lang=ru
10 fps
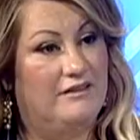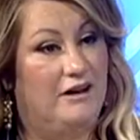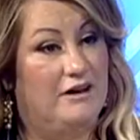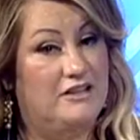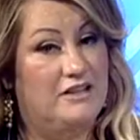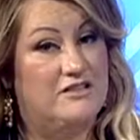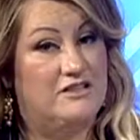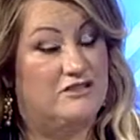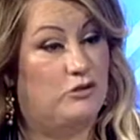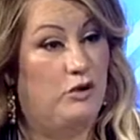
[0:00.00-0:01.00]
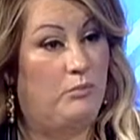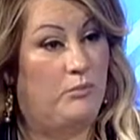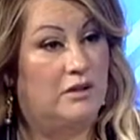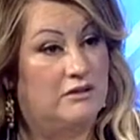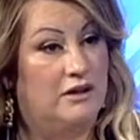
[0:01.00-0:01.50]
Да, хотя здесь такой
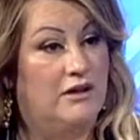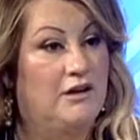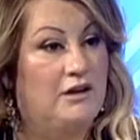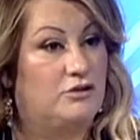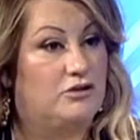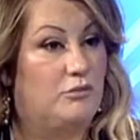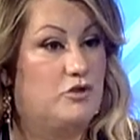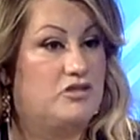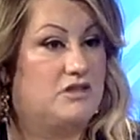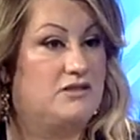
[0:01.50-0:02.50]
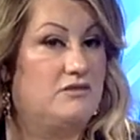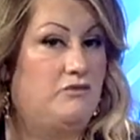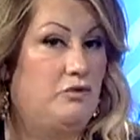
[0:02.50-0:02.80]
момент, кто-то может сказать,